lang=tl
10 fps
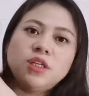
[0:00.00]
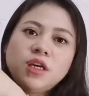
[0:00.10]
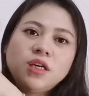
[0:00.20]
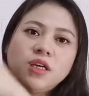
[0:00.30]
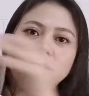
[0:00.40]
na
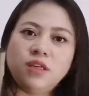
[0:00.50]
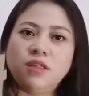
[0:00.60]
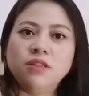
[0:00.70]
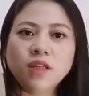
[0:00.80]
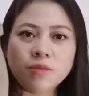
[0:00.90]

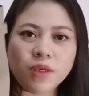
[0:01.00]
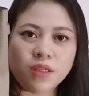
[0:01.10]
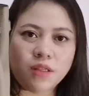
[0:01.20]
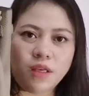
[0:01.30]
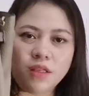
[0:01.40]
nakaganyan
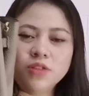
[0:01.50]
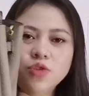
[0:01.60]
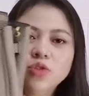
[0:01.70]
gamitin.